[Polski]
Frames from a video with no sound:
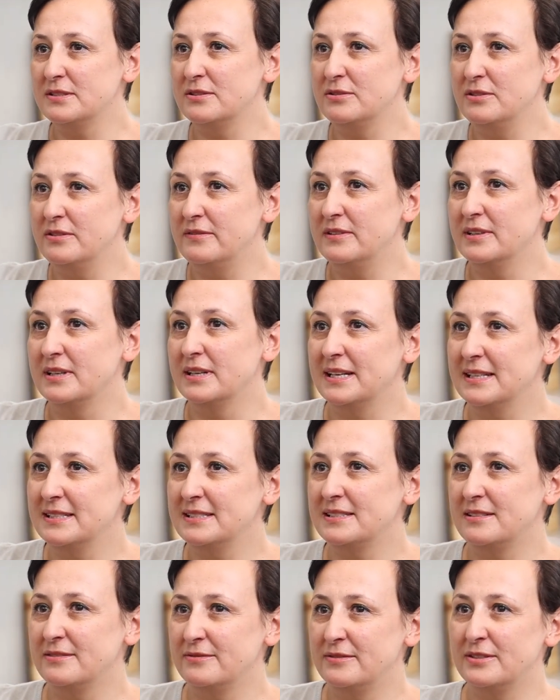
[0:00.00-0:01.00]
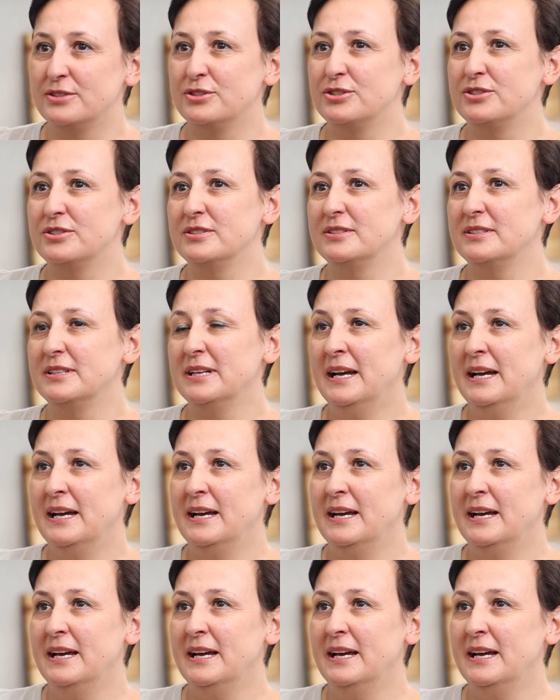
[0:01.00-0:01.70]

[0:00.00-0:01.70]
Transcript: z oliwek extra virgin